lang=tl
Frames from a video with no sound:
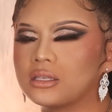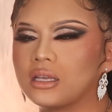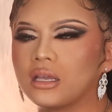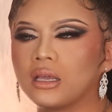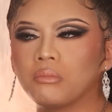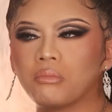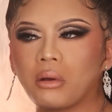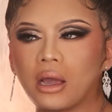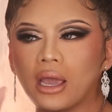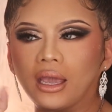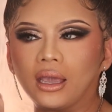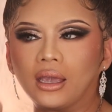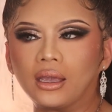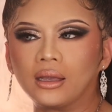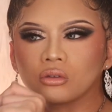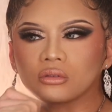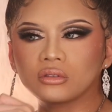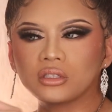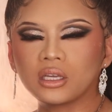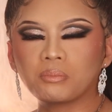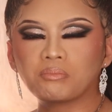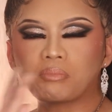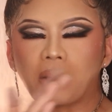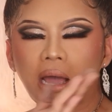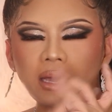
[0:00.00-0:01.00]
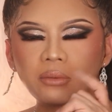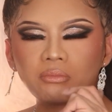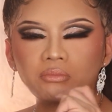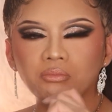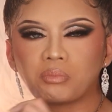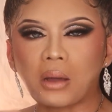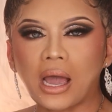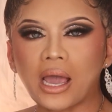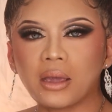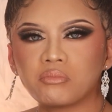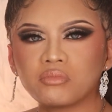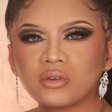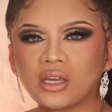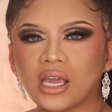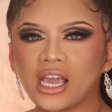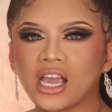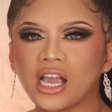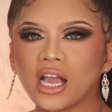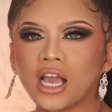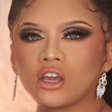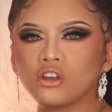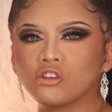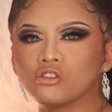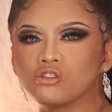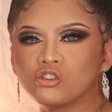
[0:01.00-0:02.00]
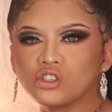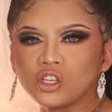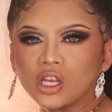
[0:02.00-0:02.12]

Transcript: Kasi iba eh. So, tik 5. 5K ngayon